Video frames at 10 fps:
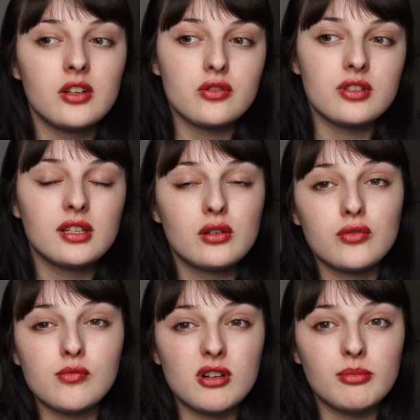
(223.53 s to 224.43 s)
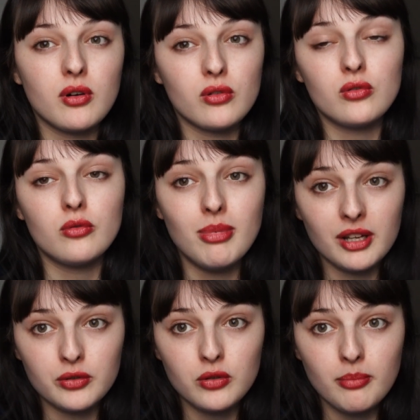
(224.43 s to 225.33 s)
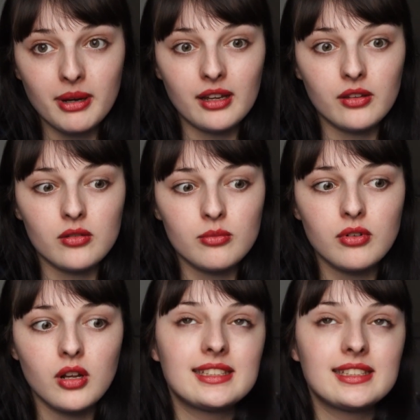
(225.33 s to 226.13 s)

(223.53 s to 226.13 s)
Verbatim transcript: je sais que vous pouvez prendre le bateau, par exemple.